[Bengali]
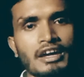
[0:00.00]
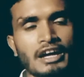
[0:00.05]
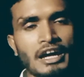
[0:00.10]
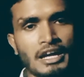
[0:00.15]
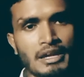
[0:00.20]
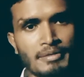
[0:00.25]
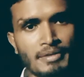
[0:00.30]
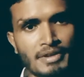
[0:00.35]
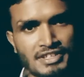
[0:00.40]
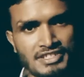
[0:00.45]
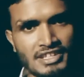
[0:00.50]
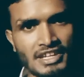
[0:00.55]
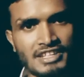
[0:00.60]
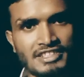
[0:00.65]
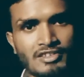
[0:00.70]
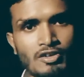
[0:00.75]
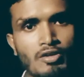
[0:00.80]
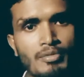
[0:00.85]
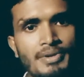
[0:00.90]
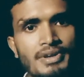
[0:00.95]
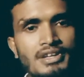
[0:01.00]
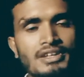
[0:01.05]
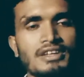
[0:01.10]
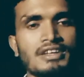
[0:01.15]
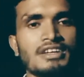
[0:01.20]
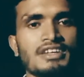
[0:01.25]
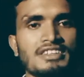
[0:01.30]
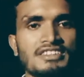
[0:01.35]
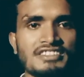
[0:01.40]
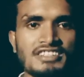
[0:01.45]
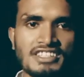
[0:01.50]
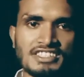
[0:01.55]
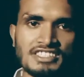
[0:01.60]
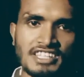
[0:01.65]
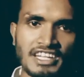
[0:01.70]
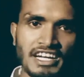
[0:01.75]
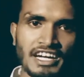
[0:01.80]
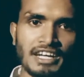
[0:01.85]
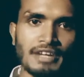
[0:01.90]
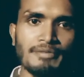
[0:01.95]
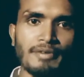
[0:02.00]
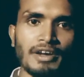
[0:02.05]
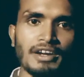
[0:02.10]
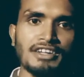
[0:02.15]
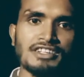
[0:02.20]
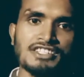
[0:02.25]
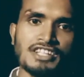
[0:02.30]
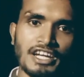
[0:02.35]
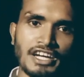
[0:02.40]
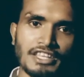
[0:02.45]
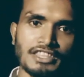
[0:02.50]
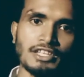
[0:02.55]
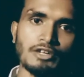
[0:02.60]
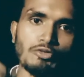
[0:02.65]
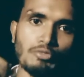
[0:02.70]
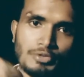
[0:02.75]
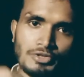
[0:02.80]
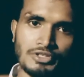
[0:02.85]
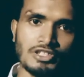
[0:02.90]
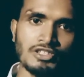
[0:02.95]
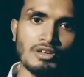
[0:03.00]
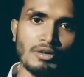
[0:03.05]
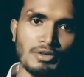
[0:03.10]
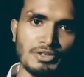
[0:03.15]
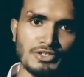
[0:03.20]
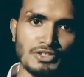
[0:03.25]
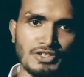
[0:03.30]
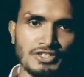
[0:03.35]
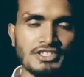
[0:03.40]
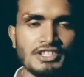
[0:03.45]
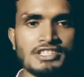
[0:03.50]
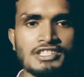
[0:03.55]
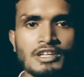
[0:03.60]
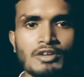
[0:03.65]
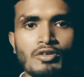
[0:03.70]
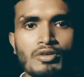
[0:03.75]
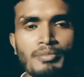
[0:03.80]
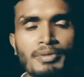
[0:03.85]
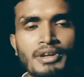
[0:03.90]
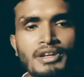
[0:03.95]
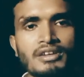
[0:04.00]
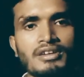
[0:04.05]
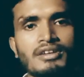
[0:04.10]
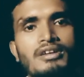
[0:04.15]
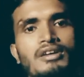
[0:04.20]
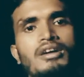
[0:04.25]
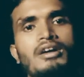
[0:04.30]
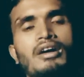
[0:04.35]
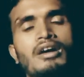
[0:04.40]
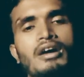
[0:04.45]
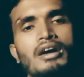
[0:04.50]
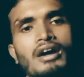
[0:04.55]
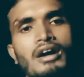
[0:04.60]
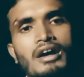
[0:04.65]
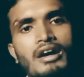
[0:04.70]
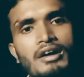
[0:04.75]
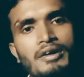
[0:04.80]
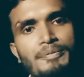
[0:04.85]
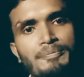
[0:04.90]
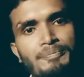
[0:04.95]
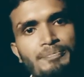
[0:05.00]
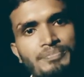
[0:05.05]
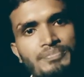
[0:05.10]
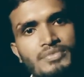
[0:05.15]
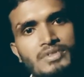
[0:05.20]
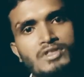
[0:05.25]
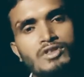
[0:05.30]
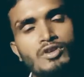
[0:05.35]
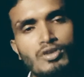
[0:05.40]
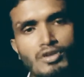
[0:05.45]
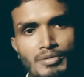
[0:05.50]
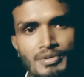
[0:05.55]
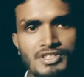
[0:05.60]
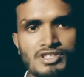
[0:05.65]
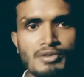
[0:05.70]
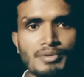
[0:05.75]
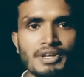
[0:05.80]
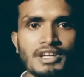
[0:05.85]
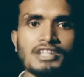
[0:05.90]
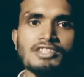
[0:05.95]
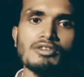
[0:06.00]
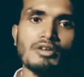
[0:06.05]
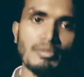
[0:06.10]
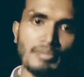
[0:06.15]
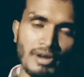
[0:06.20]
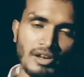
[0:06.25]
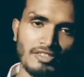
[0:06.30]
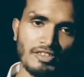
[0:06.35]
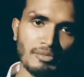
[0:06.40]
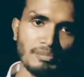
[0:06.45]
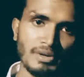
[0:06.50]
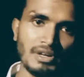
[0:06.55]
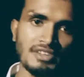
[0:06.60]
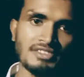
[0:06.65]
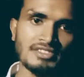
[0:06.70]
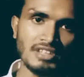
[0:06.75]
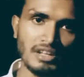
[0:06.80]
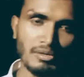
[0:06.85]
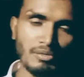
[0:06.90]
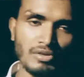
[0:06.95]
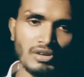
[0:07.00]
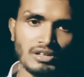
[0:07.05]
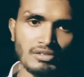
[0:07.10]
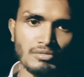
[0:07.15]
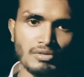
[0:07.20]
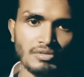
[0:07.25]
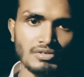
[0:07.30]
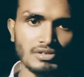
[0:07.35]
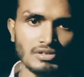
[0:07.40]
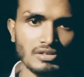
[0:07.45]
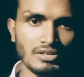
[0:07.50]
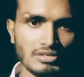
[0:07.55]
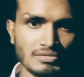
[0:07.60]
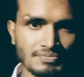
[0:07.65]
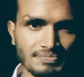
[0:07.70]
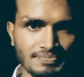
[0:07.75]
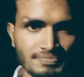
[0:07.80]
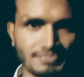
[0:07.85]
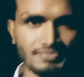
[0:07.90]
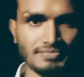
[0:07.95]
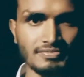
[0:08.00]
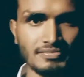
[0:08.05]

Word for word: গায়ে জানা জানাজা হবে যে যেখানে পারেন সেখান থেকে উপস্থিত হওয়ার জন্য চেষ্টা করবেন ধন্যবাদ সবাইকে সবাই ভালো থাকবেন আসসালামু আলাইকুম রহমতুল্লাহ